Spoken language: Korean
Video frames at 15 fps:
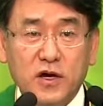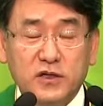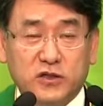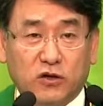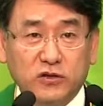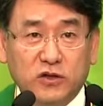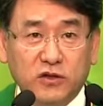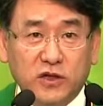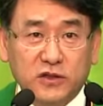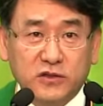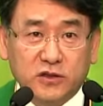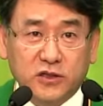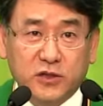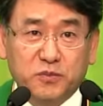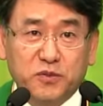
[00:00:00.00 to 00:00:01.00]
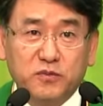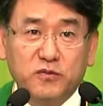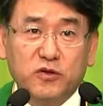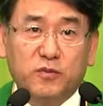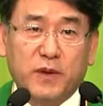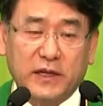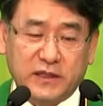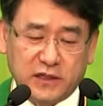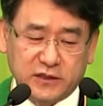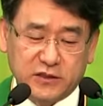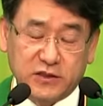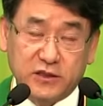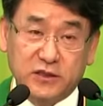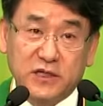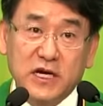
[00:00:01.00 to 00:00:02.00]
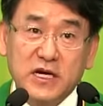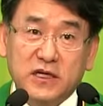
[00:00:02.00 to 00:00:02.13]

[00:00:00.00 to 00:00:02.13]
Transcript: 성령께서 기쁨으로 받아들인